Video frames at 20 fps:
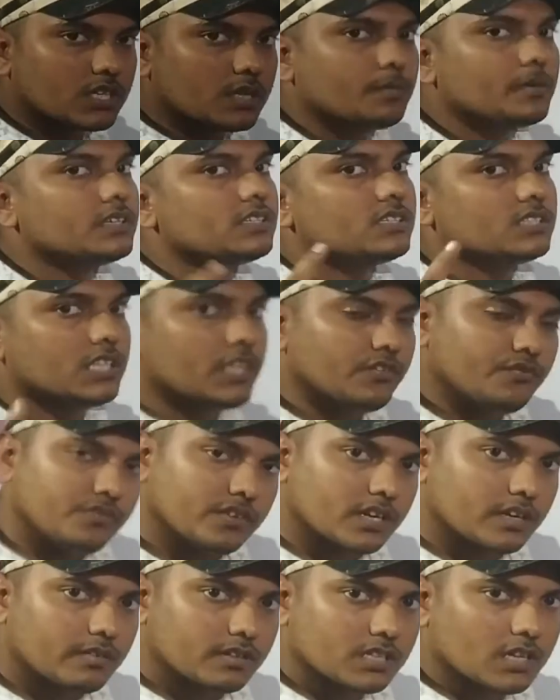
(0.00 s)
उसके बाद जितने
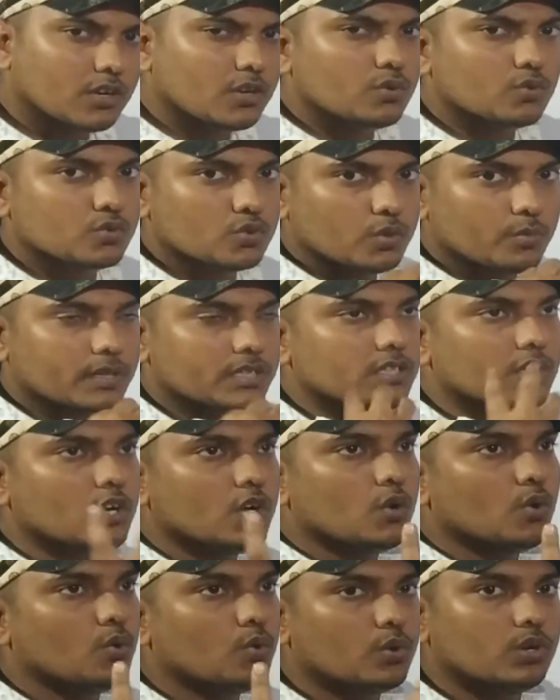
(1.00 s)
फिगर बताऊंगा उसको बस
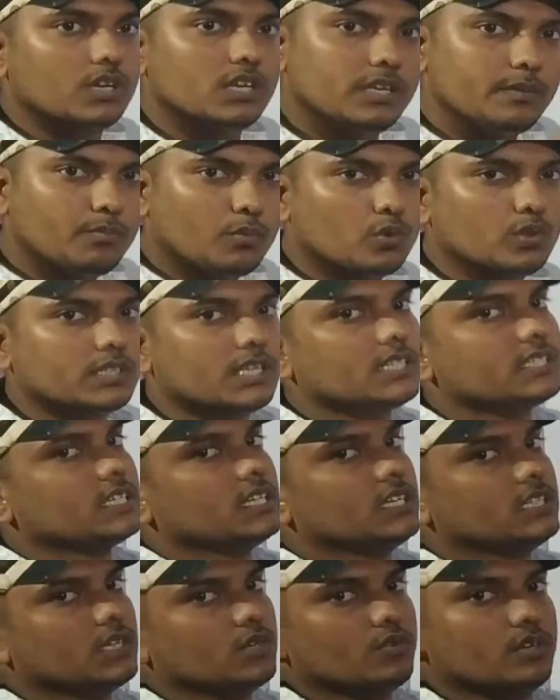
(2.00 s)
ओरली बोलता
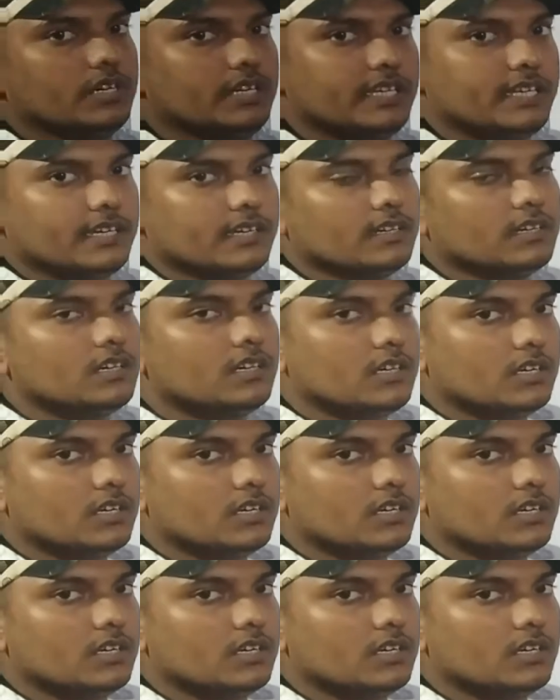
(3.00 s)
चला जाऊंगा ठीक है